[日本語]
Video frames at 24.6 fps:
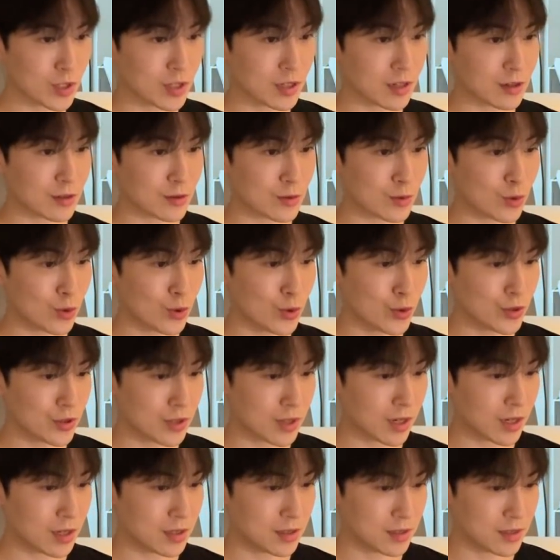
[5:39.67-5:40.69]
にかくこういう
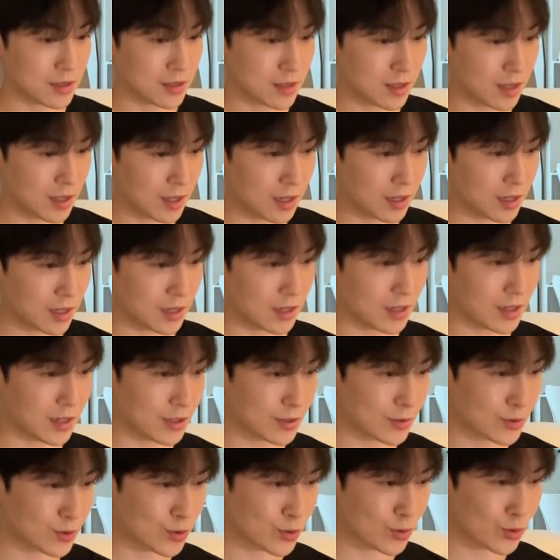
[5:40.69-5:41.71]
感じ
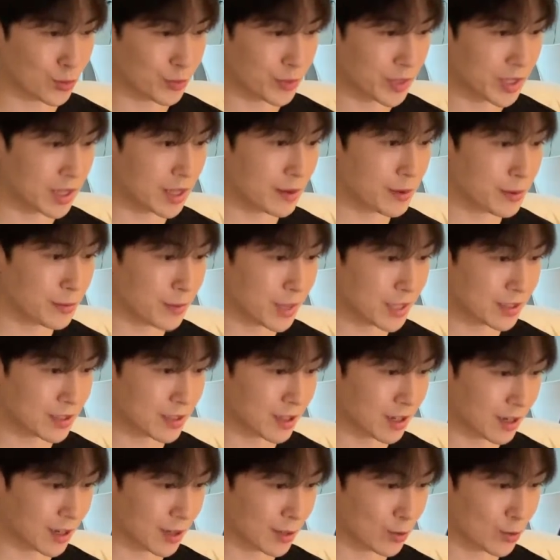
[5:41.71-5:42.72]
でちょっと見てみまし
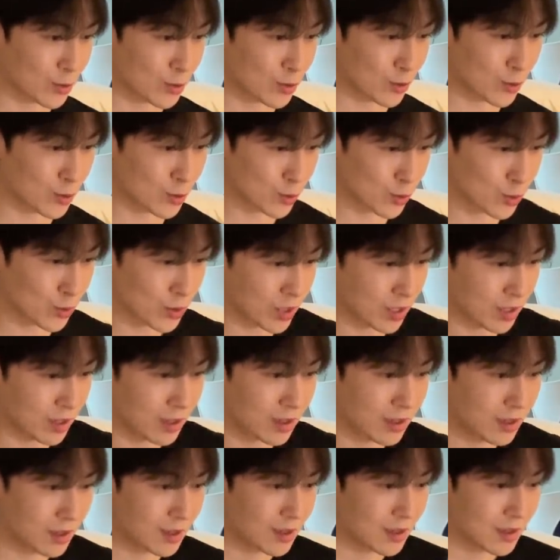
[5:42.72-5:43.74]
たけど本当に
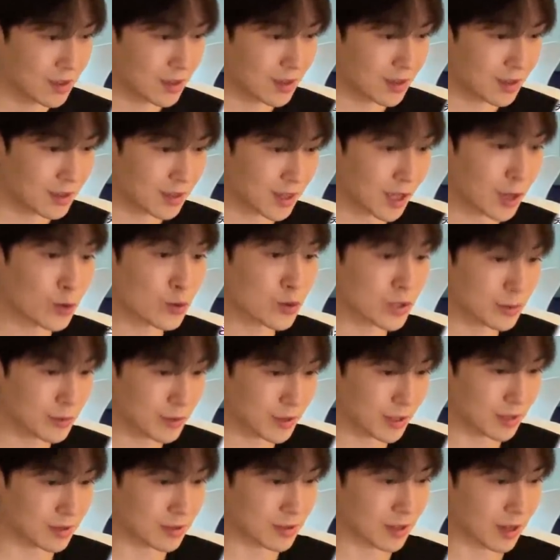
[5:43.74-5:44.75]
楽しみ
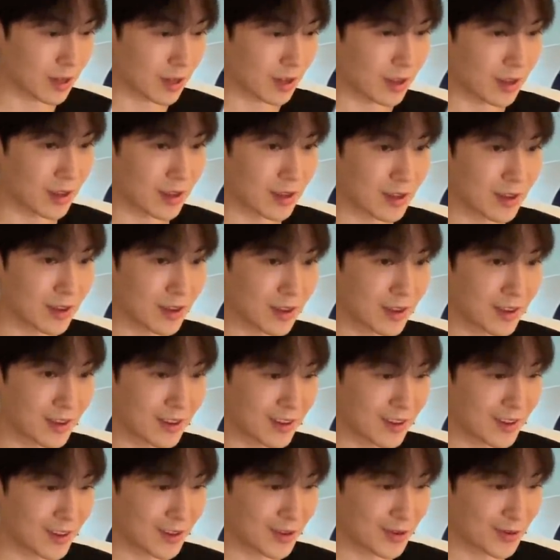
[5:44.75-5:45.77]
ですね
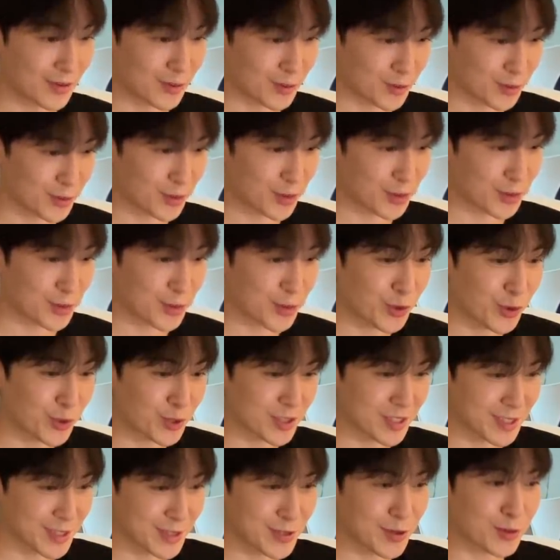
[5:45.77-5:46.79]
本当に今日
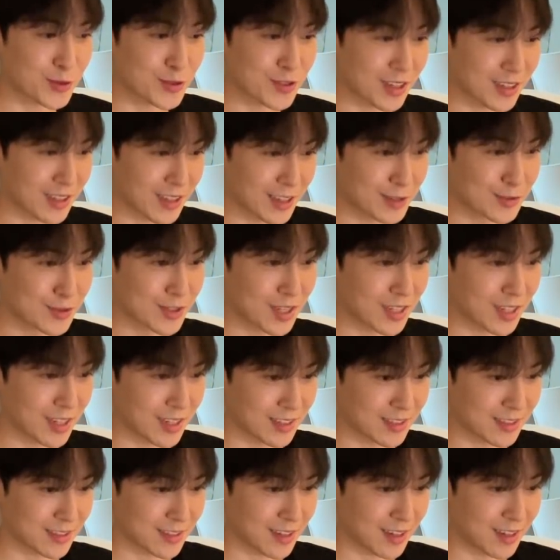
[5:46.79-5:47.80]
新曲が出るんじゃない
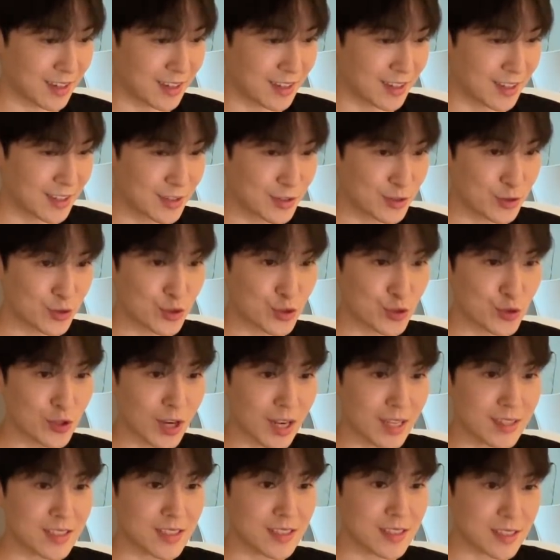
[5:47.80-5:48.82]
ですか
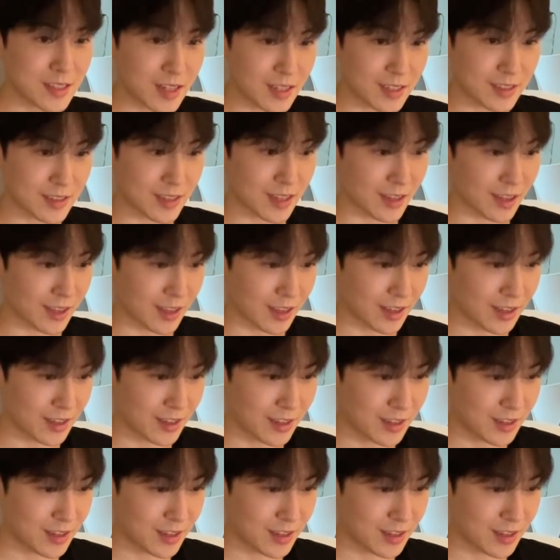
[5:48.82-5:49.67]
18時でしたっけ